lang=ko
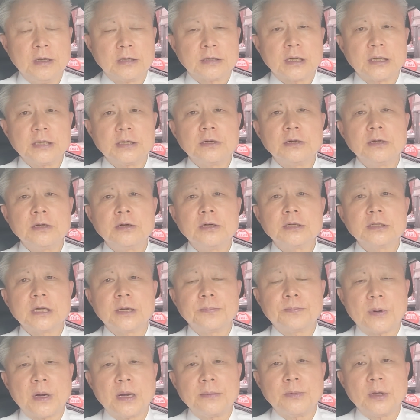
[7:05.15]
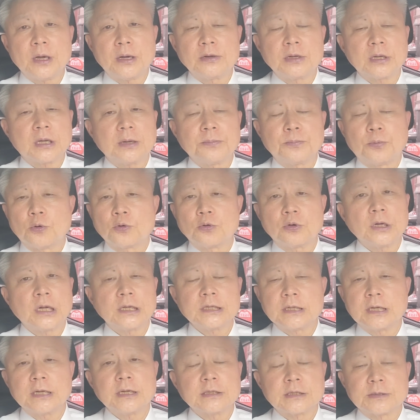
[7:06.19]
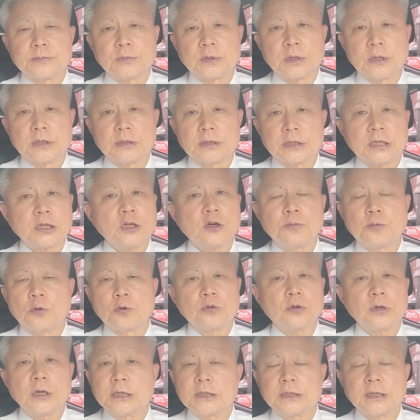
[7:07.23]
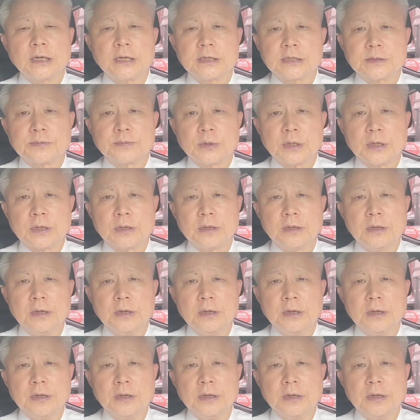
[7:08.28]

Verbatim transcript: 자, 이걸 어젯밤에 그렇게 보도를 하지 않았습니다. 제대로 보도를 하지 않았습니다.